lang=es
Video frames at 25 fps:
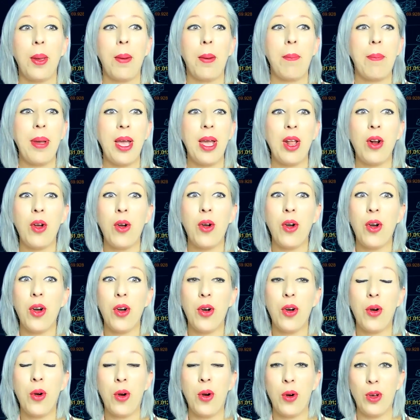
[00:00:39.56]
Pero,
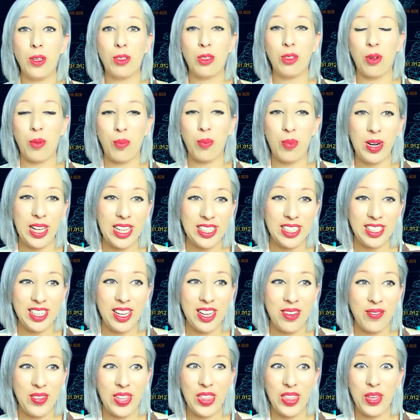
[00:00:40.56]
oh
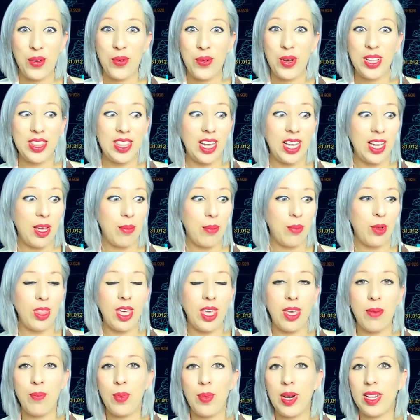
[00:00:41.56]
sorpresa, me di cuenta que podía
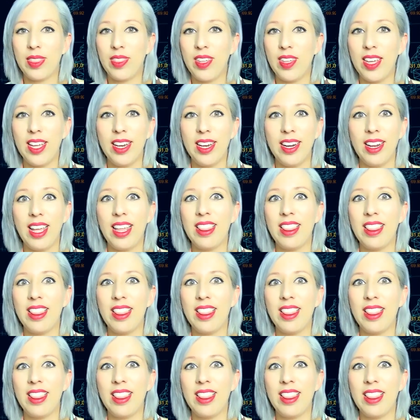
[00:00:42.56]
invertir